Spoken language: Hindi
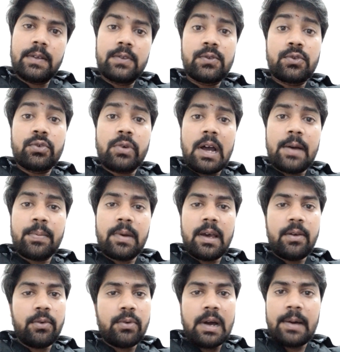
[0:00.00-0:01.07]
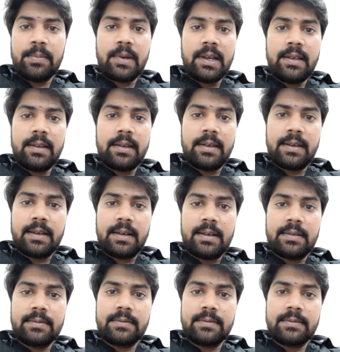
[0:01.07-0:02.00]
जो आपका है वो आपका ही रहेगा